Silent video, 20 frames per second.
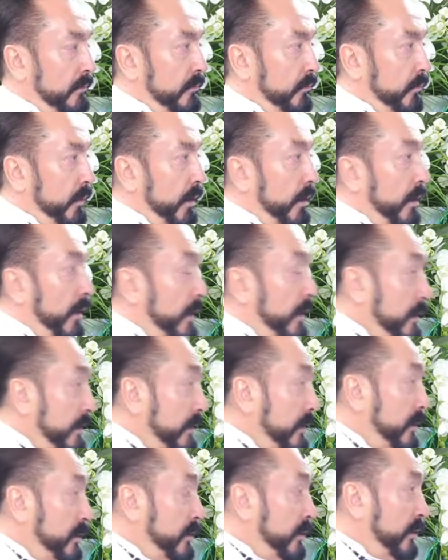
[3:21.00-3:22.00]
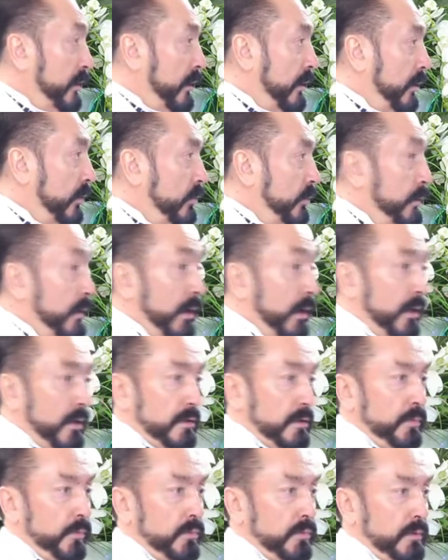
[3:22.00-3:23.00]
Ya hayretler içinde kalıyor. Bir de az
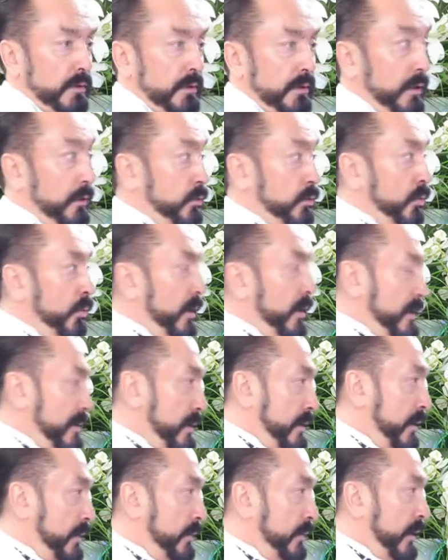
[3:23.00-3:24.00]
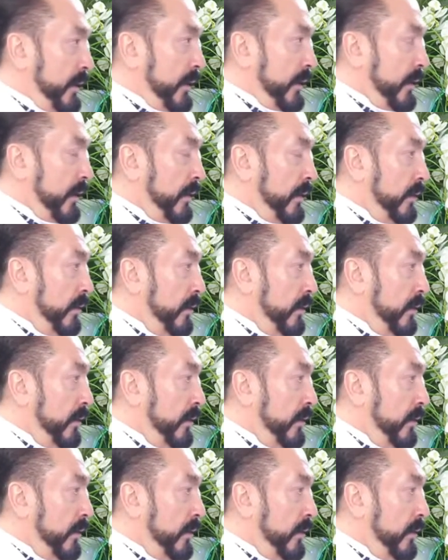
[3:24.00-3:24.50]
boz dedi ya. Kilo hesabıyla yani.